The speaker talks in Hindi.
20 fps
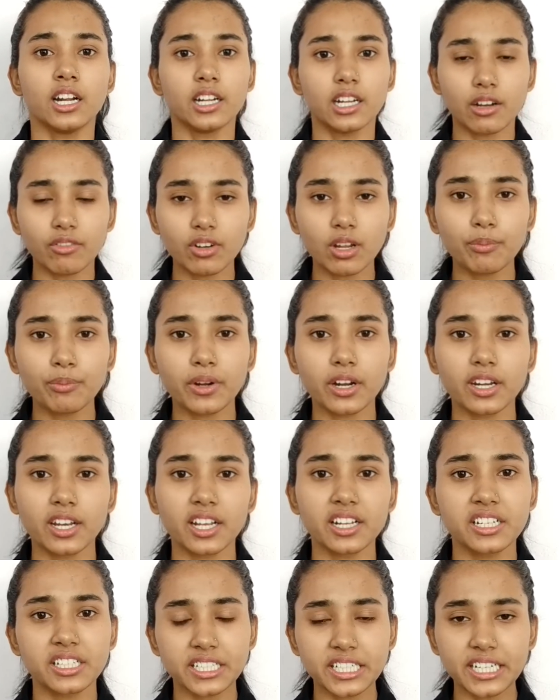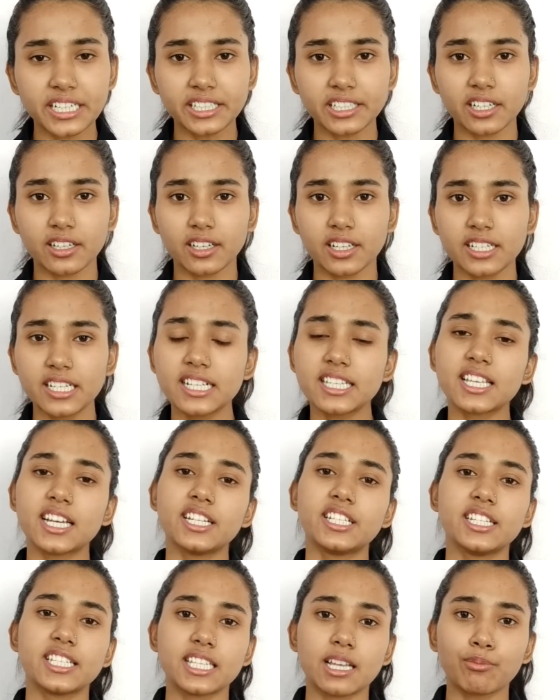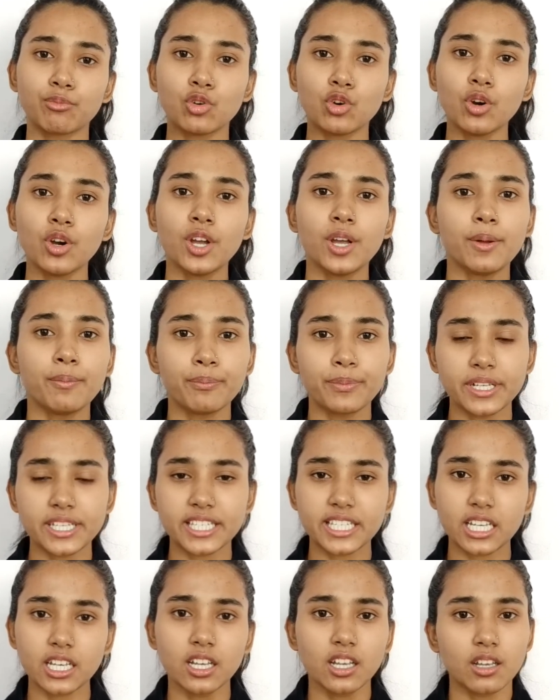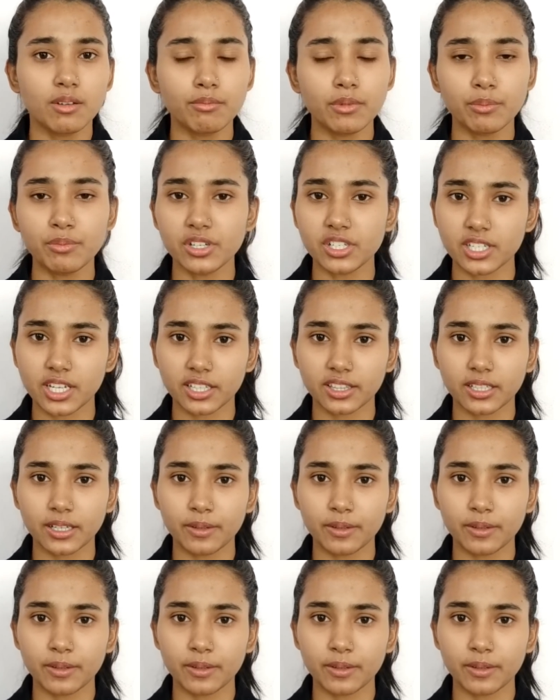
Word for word: डेवलप करना है क्रिएट करना है ये सारी चीज़ें आपको बी सी में मिल जाता